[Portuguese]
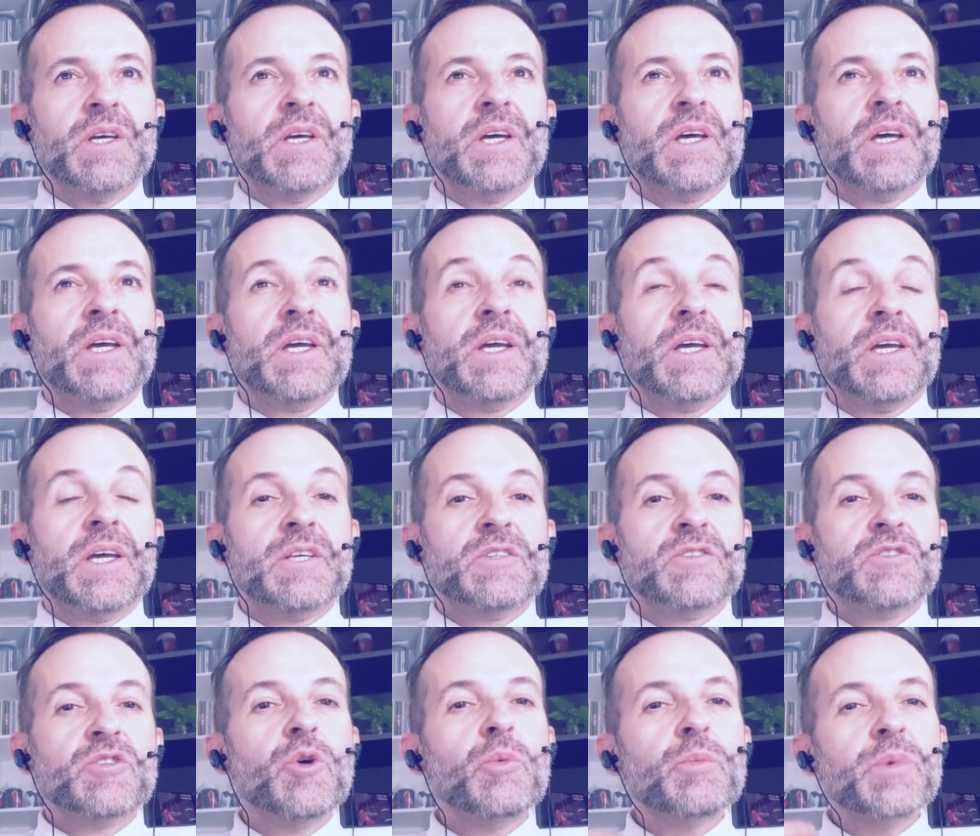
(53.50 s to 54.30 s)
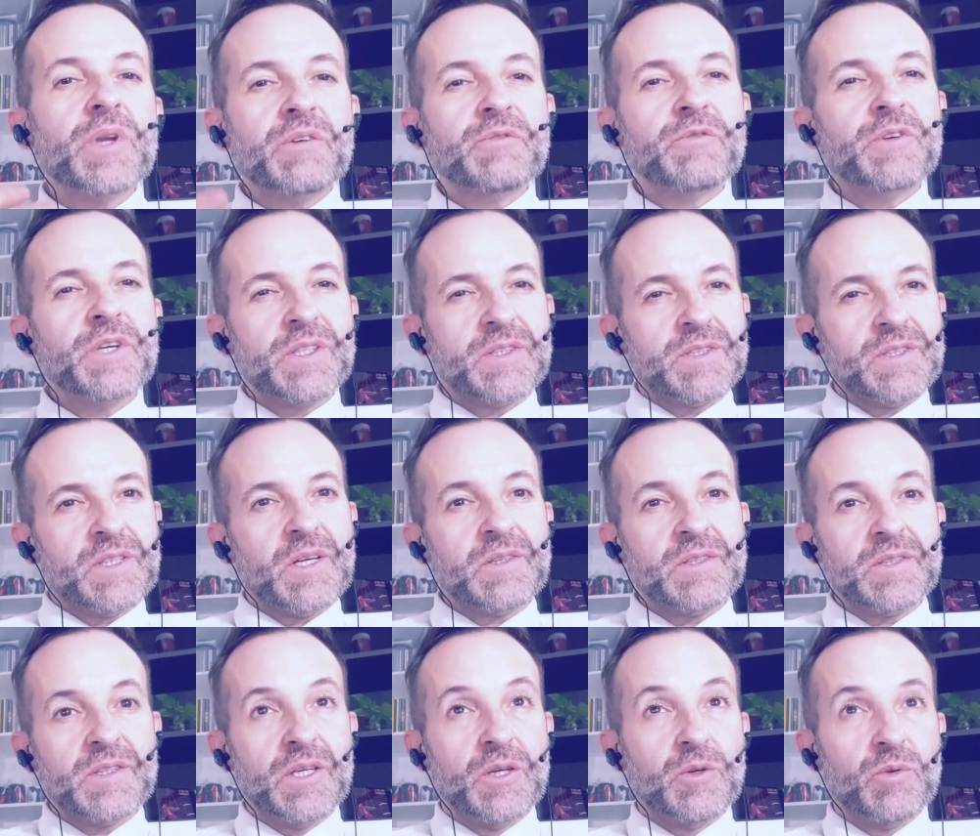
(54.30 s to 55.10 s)
é, sobre a
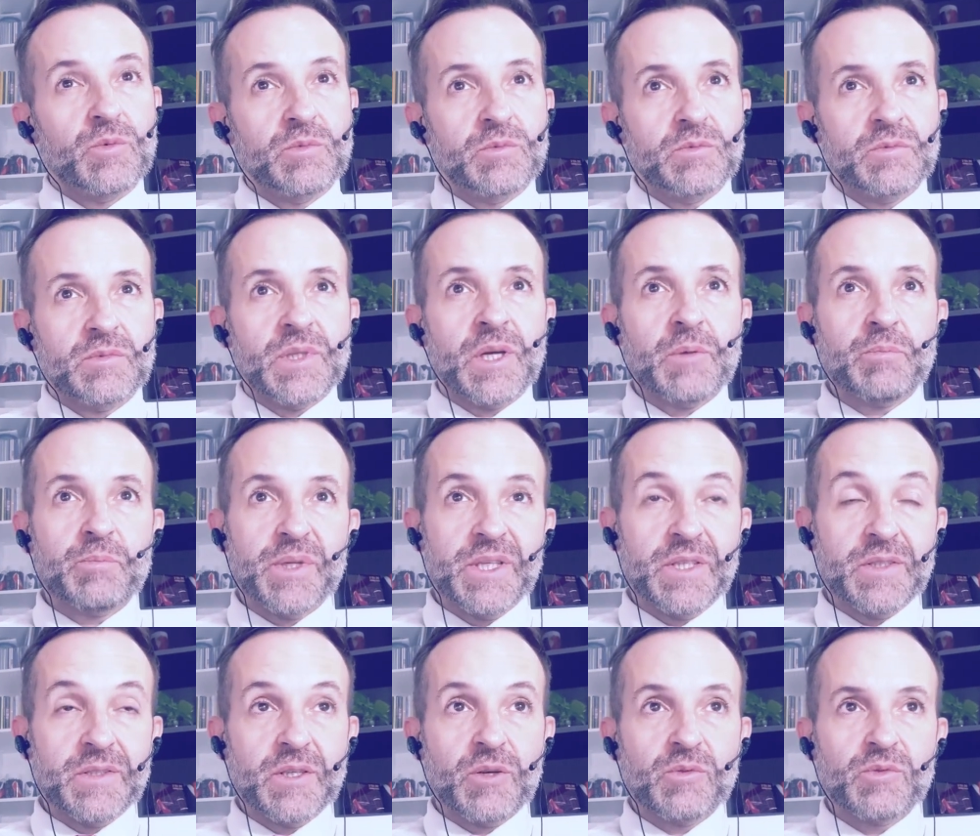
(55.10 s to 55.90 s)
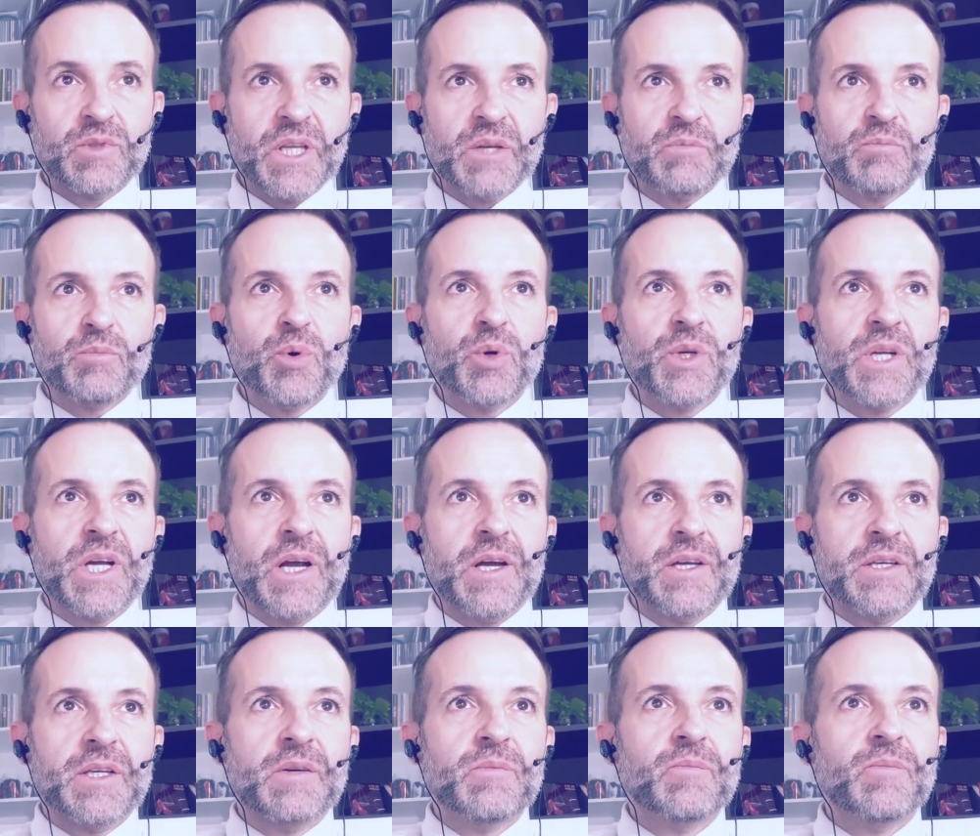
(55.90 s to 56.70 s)
fixação da prisão
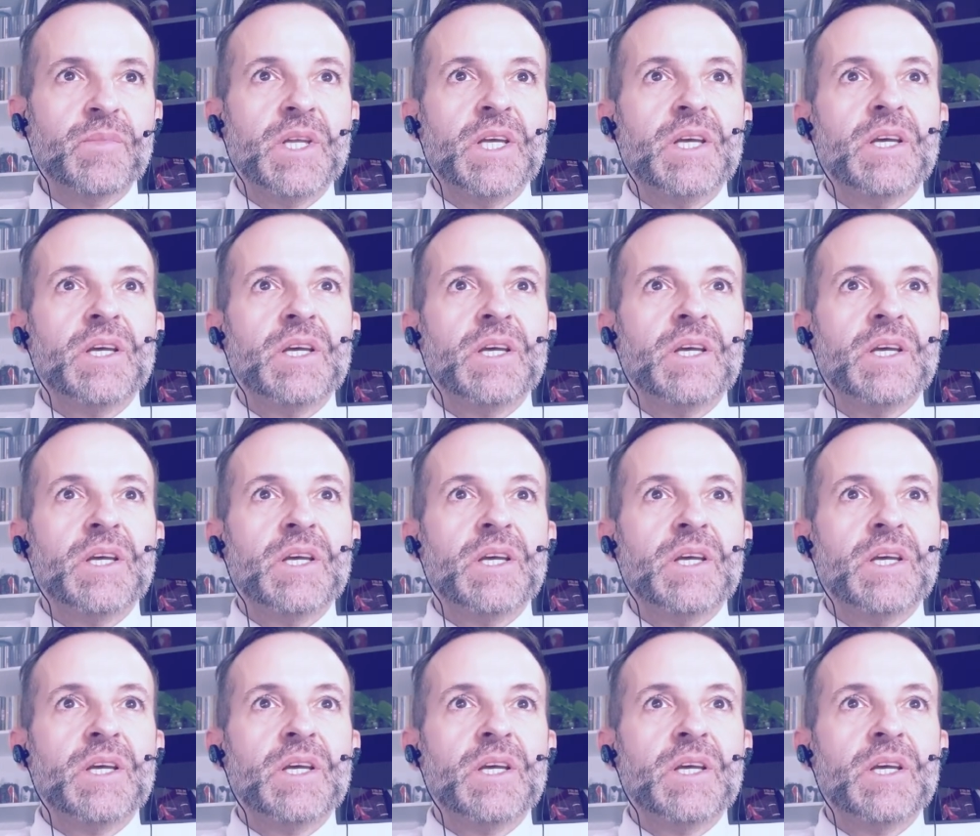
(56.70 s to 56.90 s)
temporária.